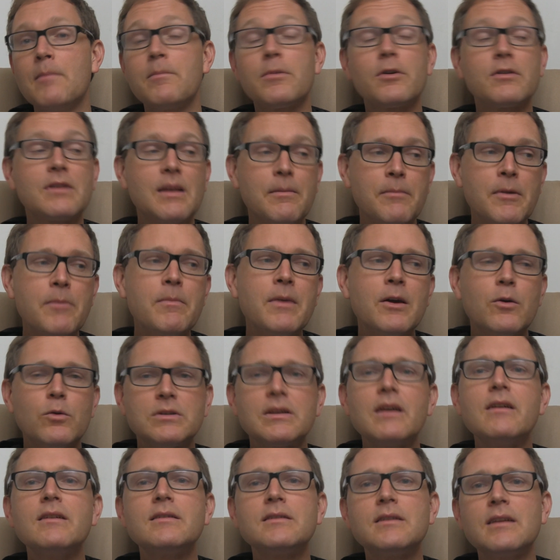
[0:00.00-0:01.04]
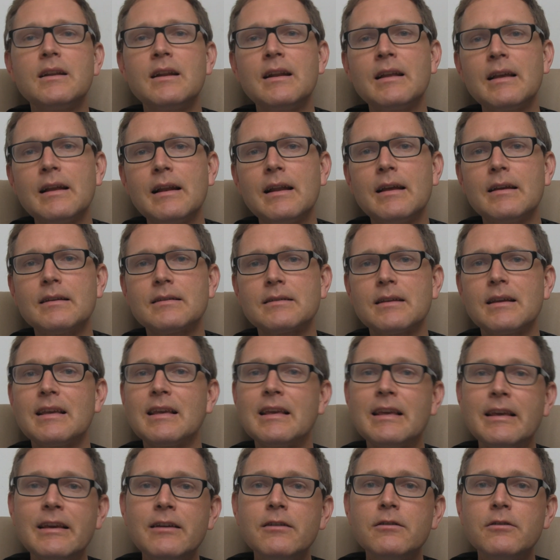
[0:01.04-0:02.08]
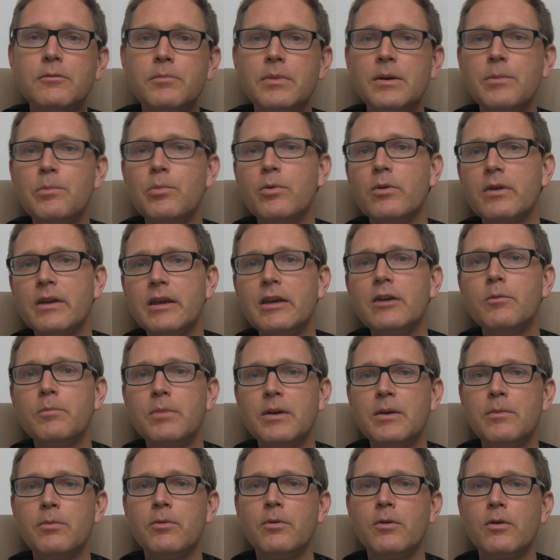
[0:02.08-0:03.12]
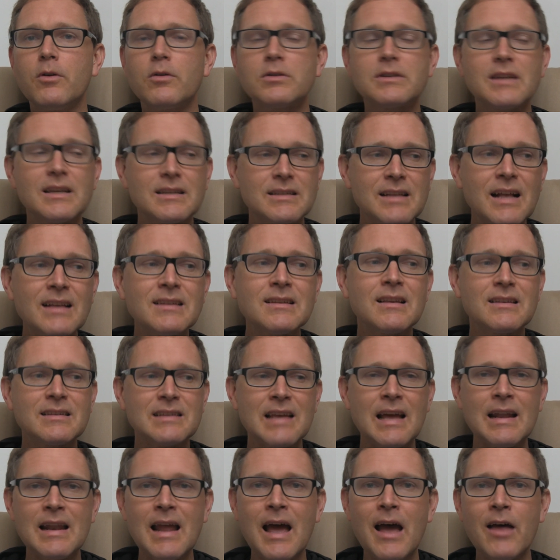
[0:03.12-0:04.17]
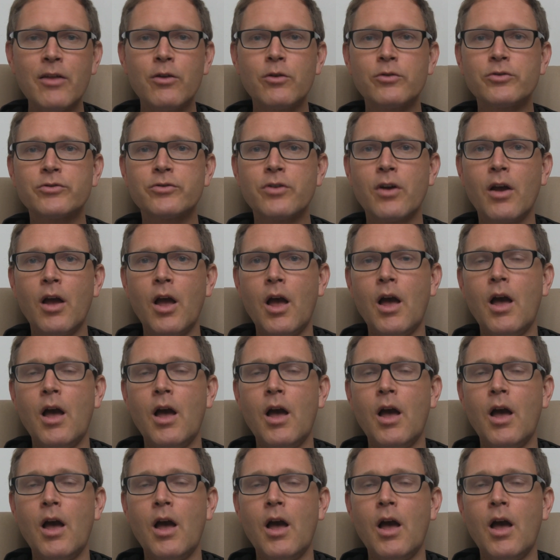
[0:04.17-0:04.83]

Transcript: Pero también me gusta decir en inglés, heal people, heal people. Los que están sanados